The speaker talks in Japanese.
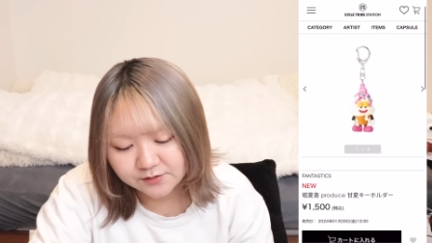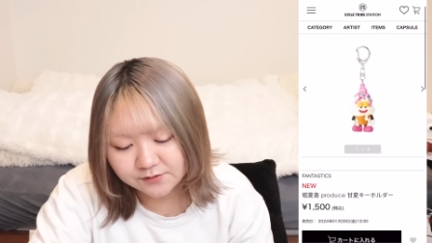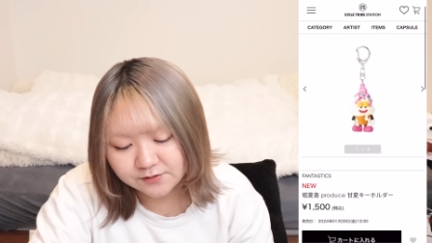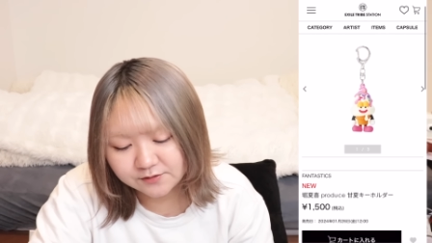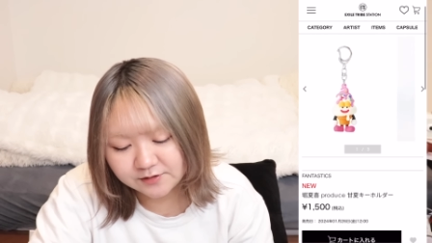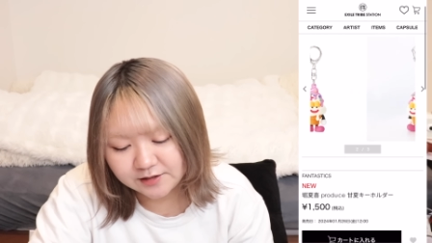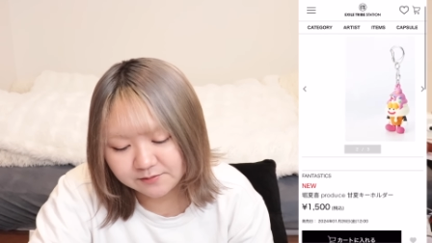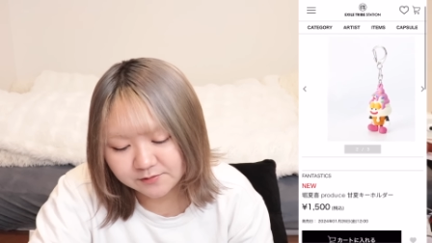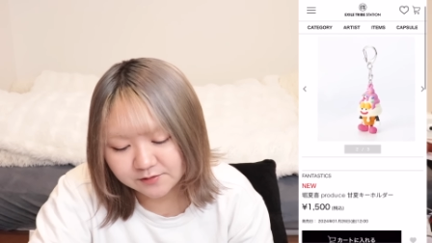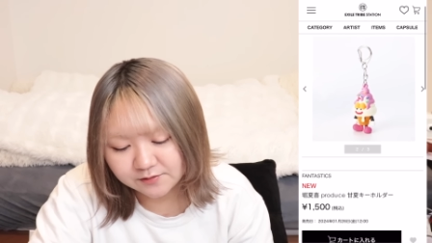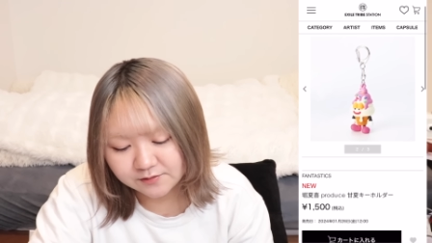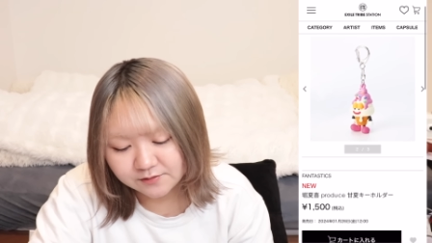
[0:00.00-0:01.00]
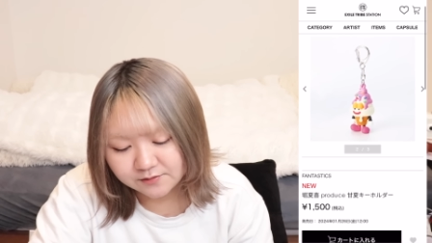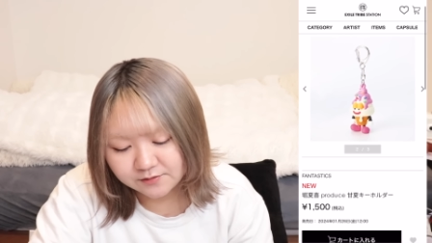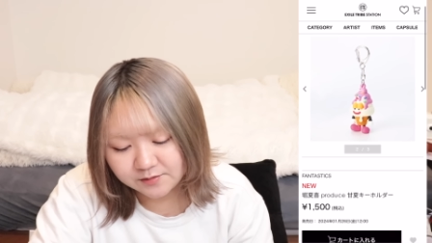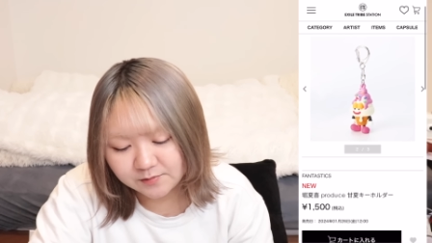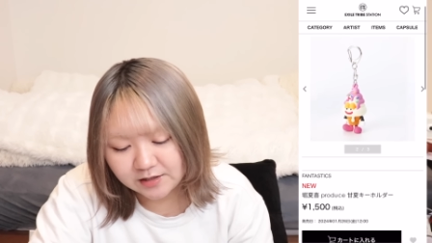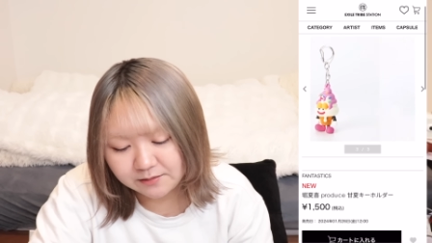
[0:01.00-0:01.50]
ソフトクリームの、
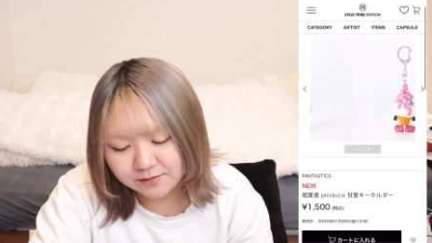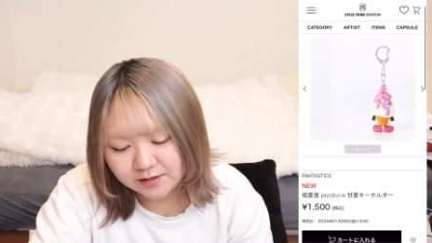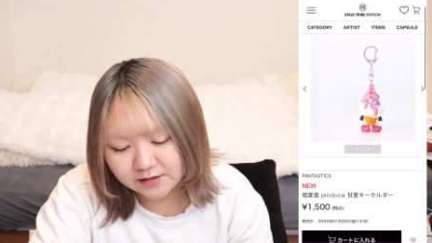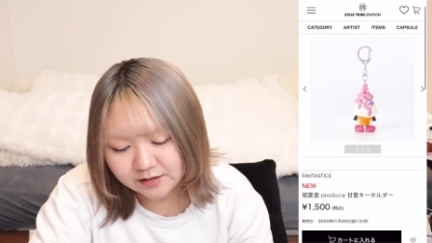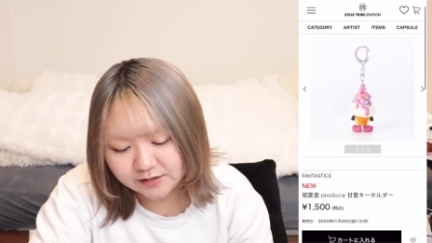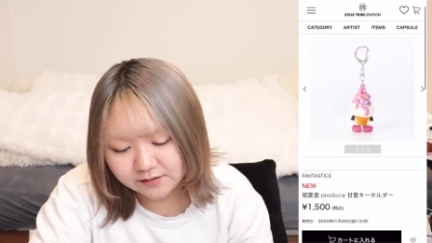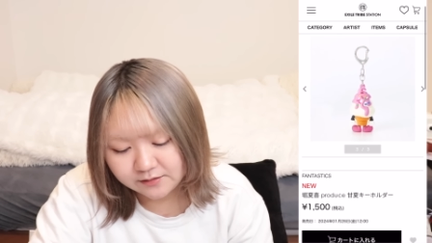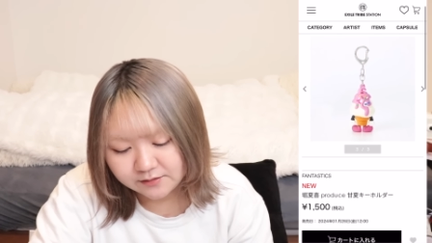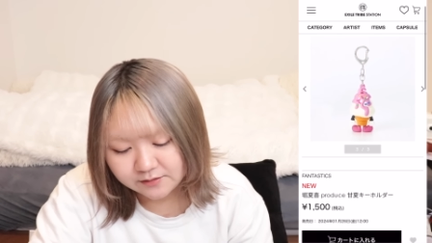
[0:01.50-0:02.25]
これもラバーかな